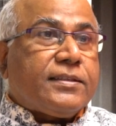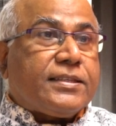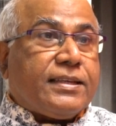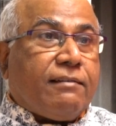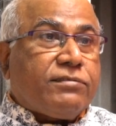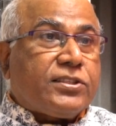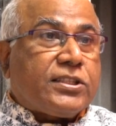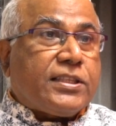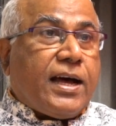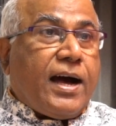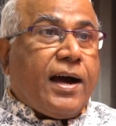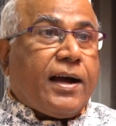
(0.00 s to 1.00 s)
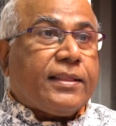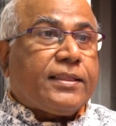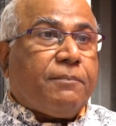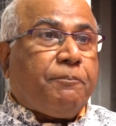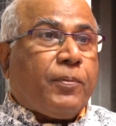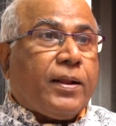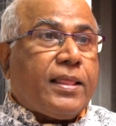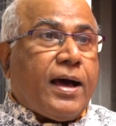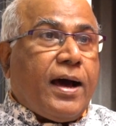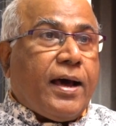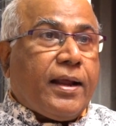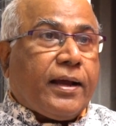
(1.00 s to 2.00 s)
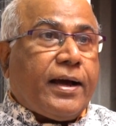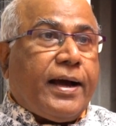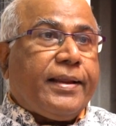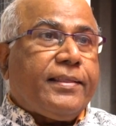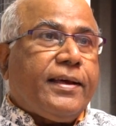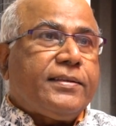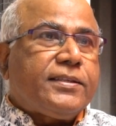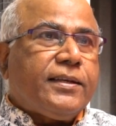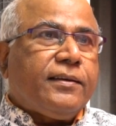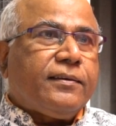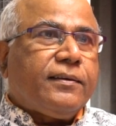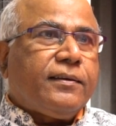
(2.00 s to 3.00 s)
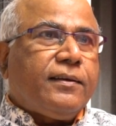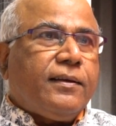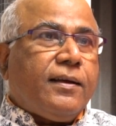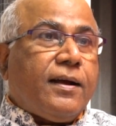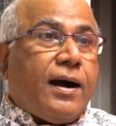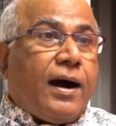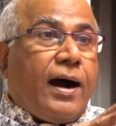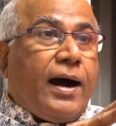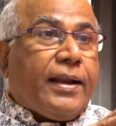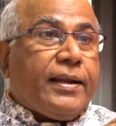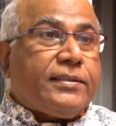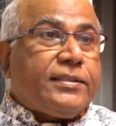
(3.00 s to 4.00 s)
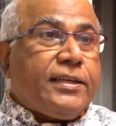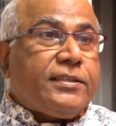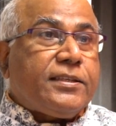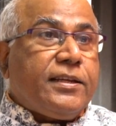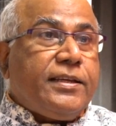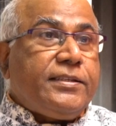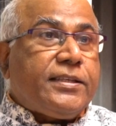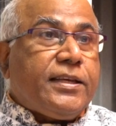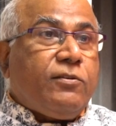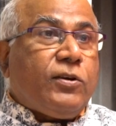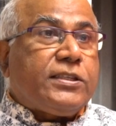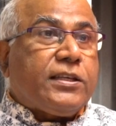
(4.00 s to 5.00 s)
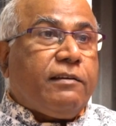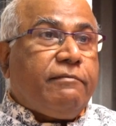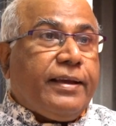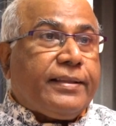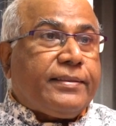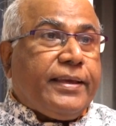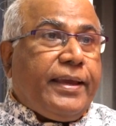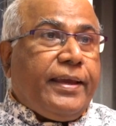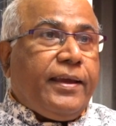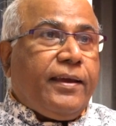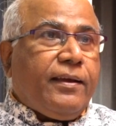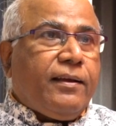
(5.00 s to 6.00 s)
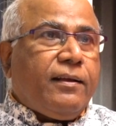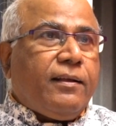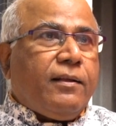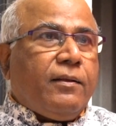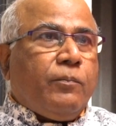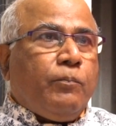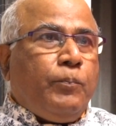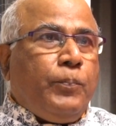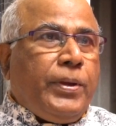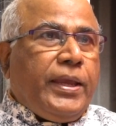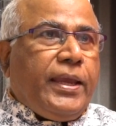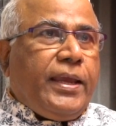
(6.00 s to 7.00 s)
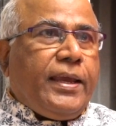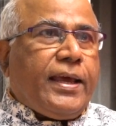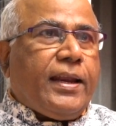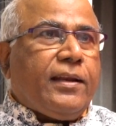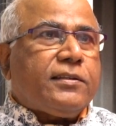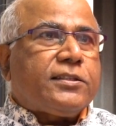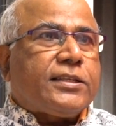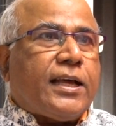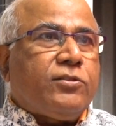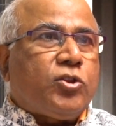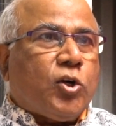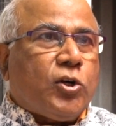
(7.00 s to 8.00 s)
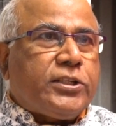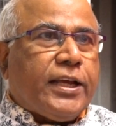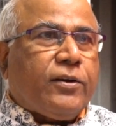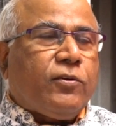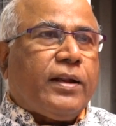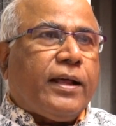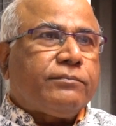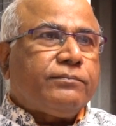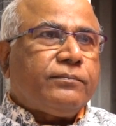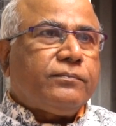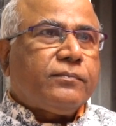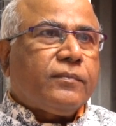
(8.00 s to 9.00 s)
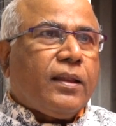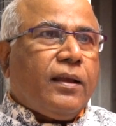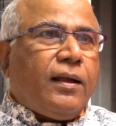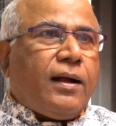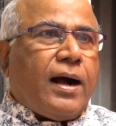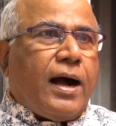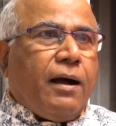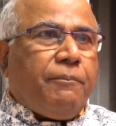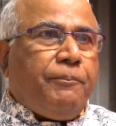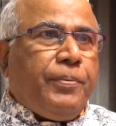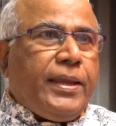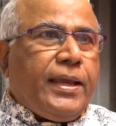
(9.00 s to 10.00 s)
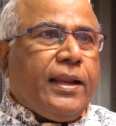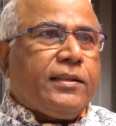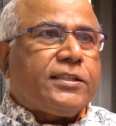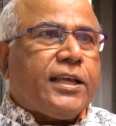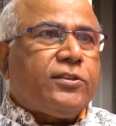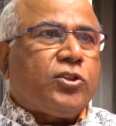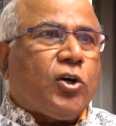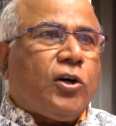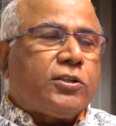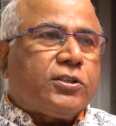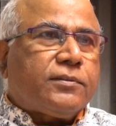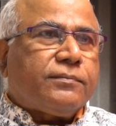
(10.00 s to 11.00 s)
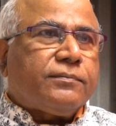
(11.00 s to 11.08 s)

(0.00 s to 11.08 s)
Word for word: సంస్థాగత ప్రధాన కార్యదర్శి ఆర్ఎస్ఎస్ నుంచి వచ్చిన వ్యక్తి బిఎల్ సంతోష్ అని ఉన్నారు ఆ బిఎల్ సంతోష్